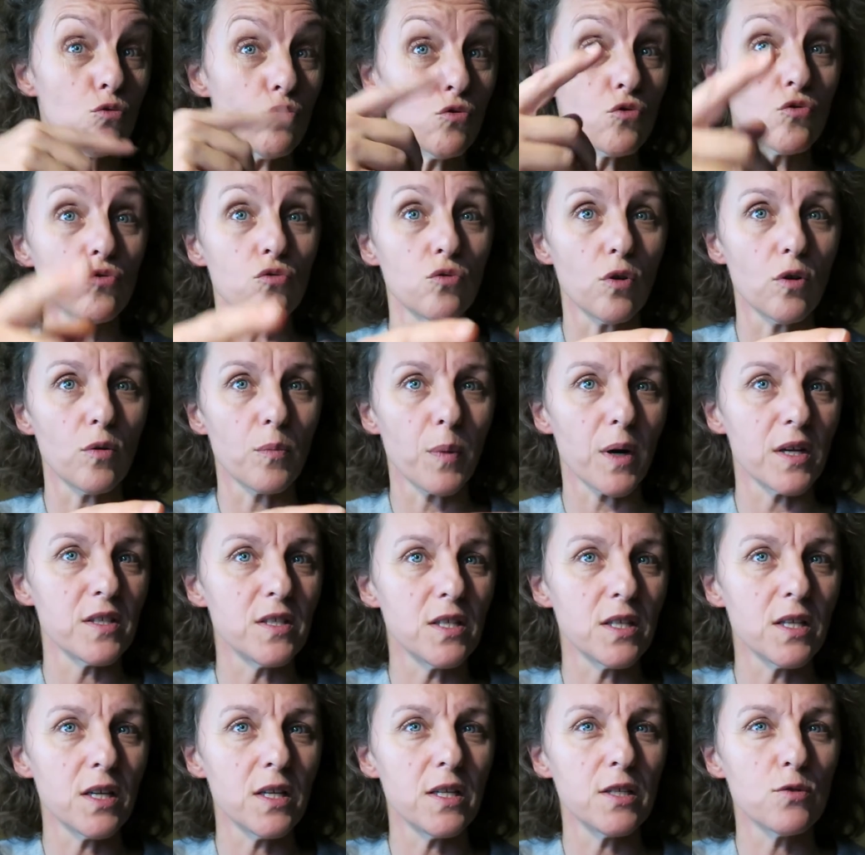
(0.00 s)
toujours
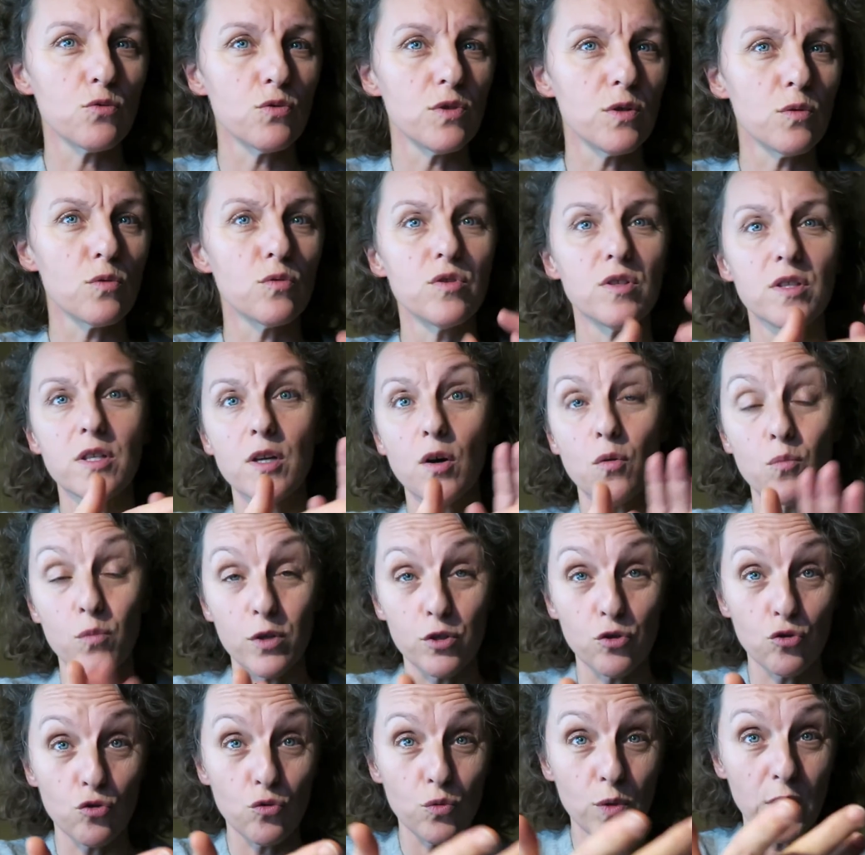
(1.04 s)
pratiquer les outils au quotidien au
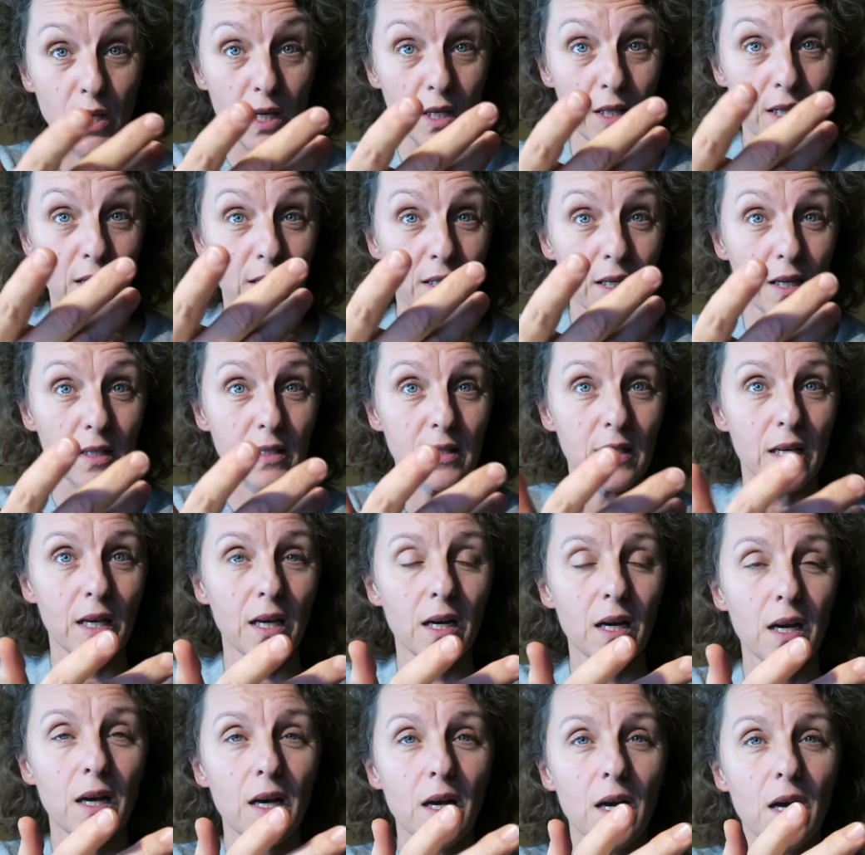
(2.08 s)
mois de juillet l'année
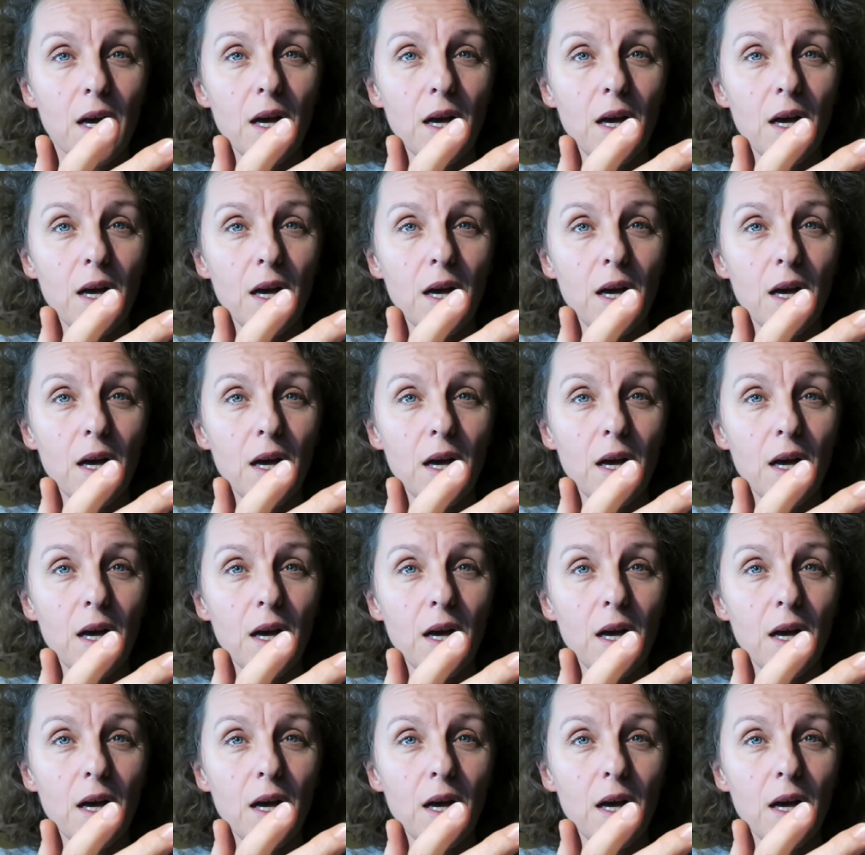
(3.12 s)
dernière,